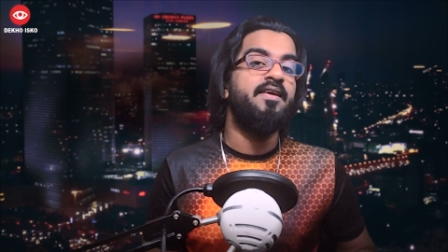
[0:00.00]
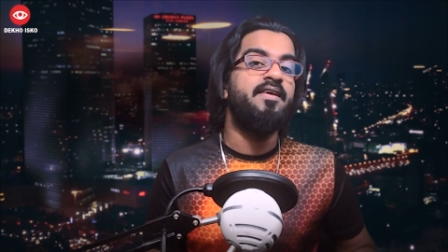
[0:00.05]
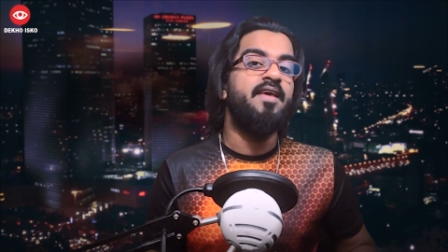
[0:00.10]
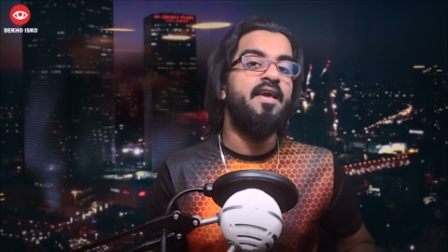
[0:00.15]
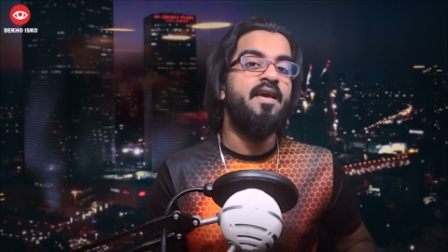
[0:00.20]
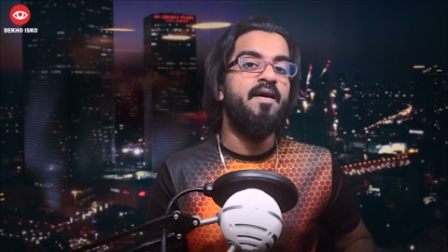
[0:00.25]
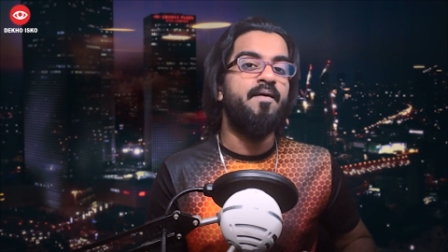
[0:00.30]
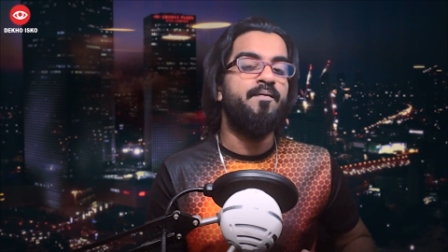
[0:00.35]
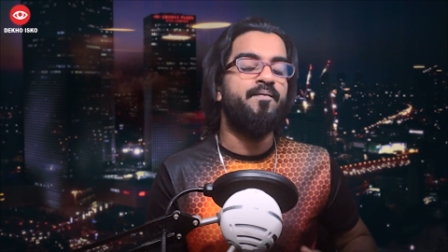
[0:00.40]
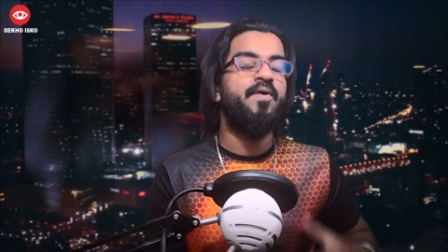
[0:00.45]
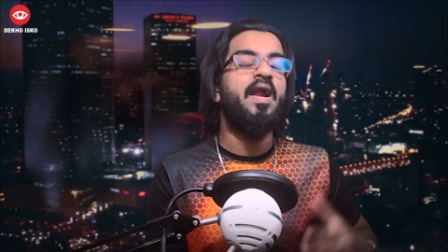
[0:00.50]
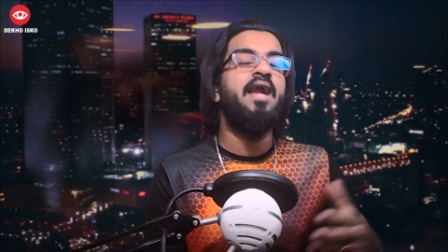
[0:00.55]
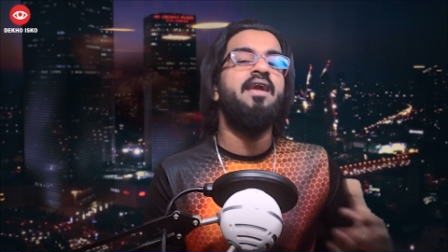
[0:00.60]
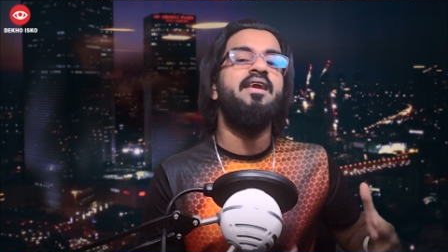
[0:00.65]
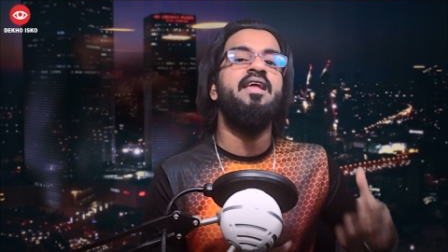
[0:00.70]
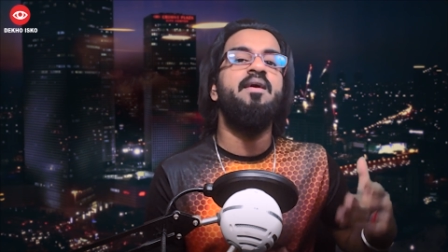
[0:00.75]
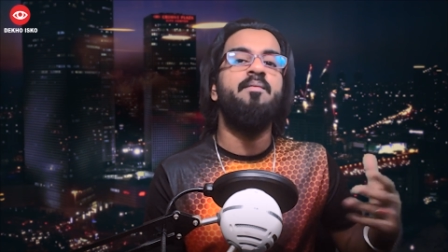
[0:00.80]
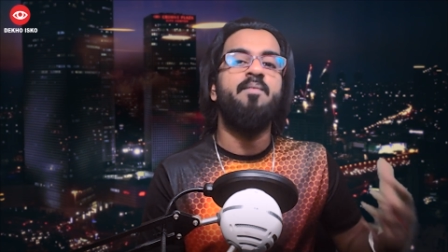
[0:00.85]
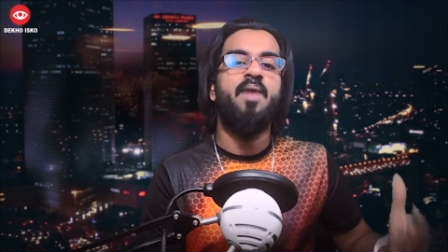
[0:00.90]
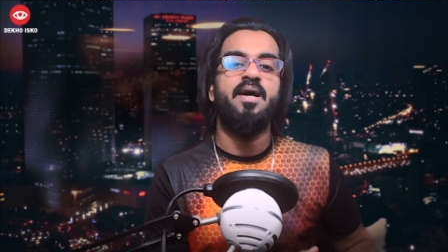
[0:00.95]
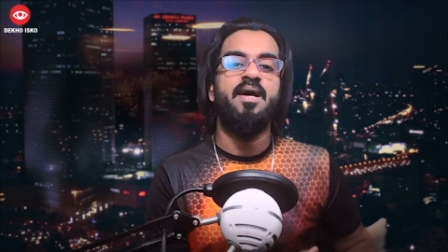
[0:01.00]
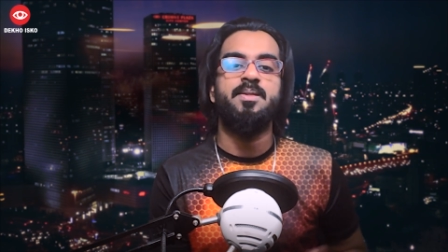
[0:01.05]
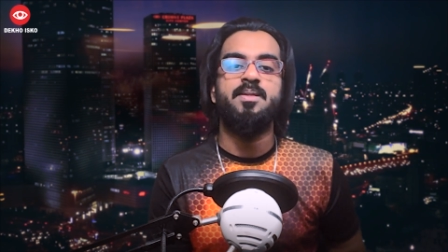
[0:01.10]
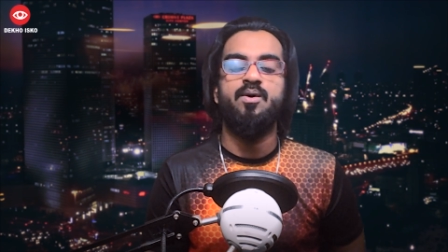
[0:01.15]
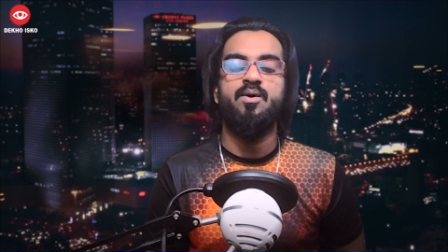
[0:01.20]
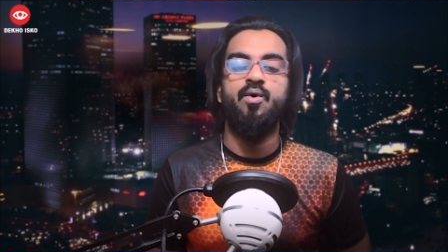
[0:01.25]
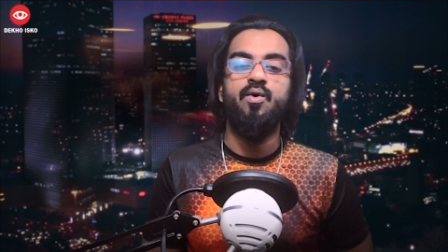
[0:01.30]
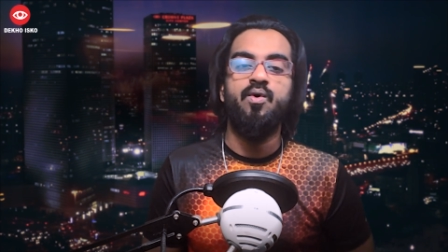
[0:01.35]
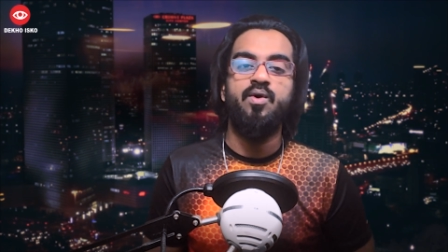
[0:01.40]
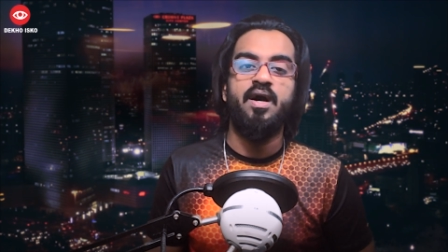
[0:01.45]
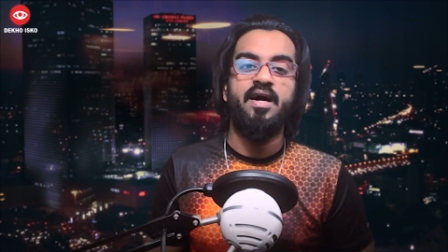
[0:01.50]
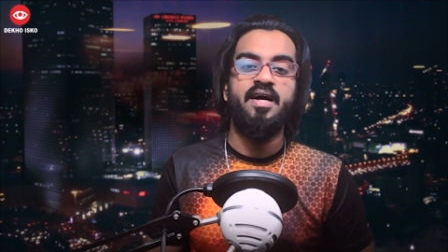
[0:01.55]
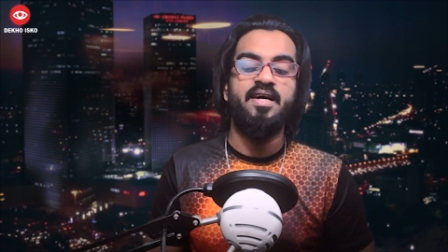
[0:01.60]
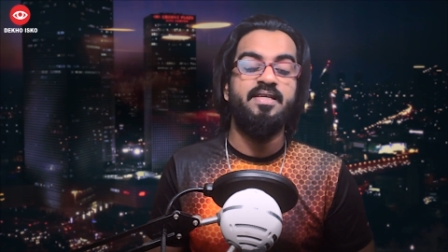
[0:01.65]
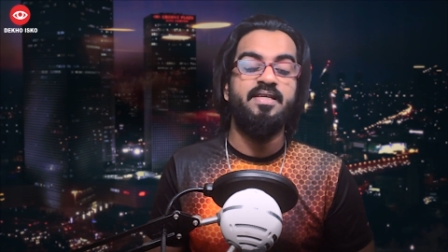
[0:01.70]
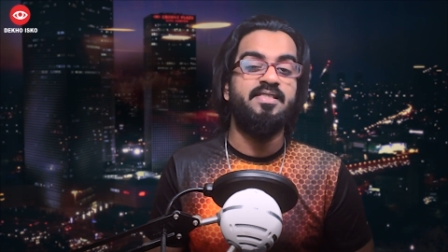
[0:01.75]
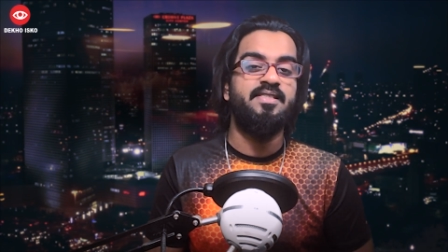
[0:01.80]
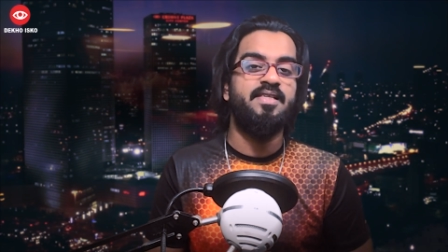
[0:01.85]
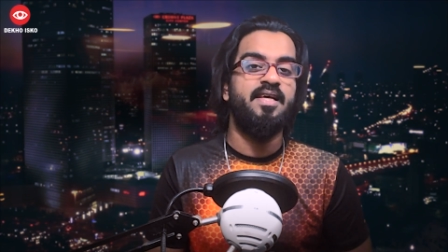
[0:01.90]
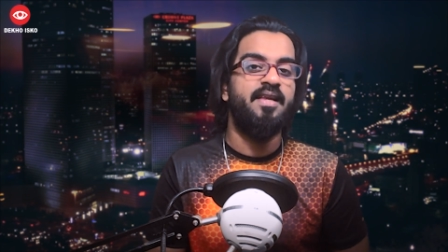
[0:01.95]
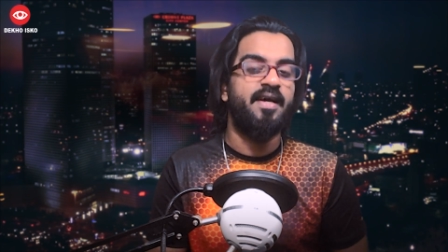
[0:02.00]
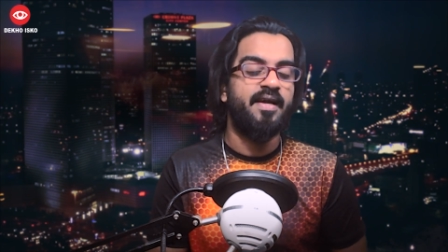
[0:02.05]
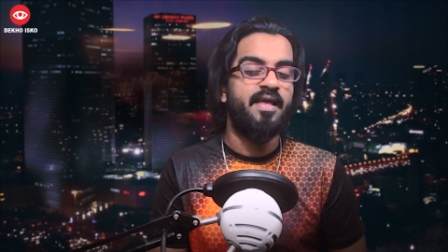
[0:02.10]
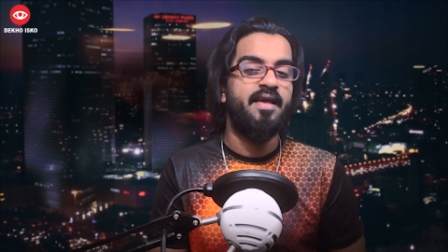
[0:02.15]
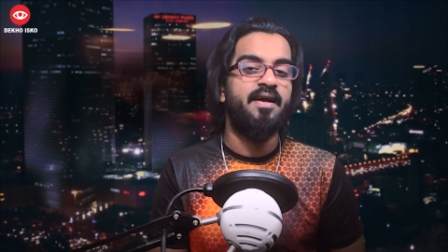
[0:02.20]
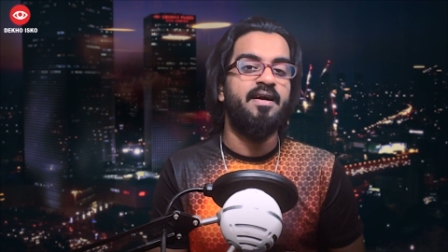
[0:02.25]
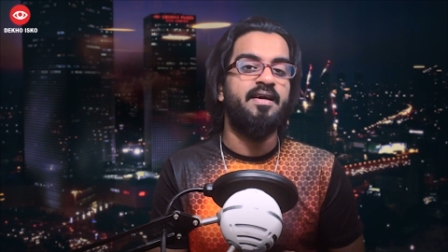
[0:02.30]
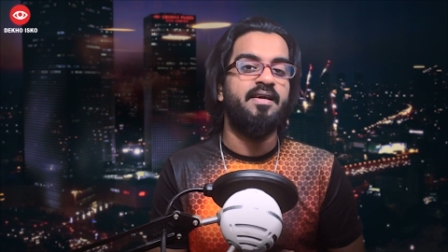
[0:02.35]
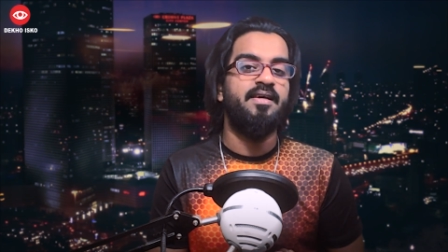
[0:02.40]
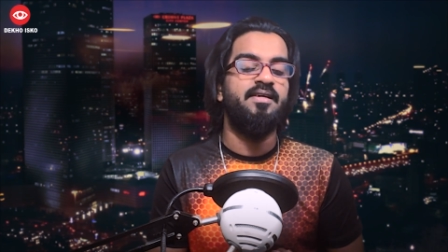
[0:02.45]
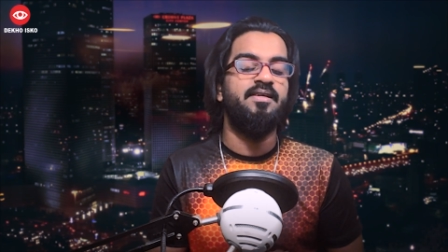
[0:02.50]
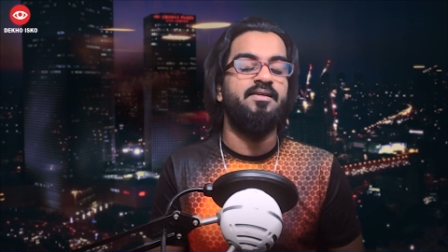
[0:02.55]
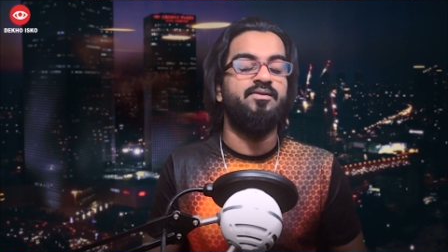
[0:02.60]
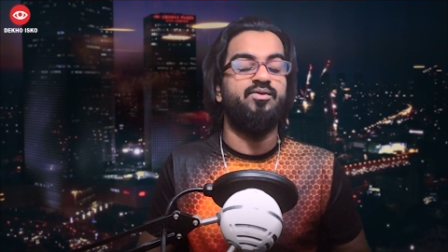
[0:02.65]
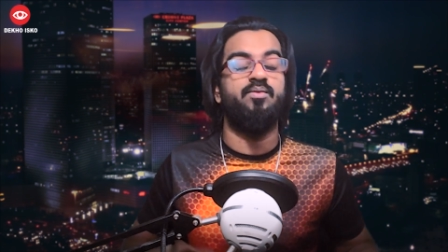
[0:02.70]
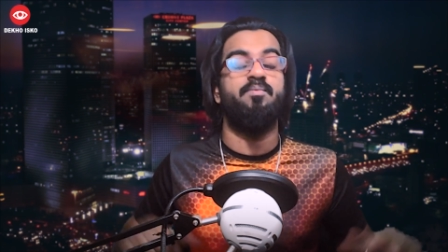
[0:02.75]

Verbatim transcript: ये फ्रेंडली मास्क होगा इससे लगेगा कि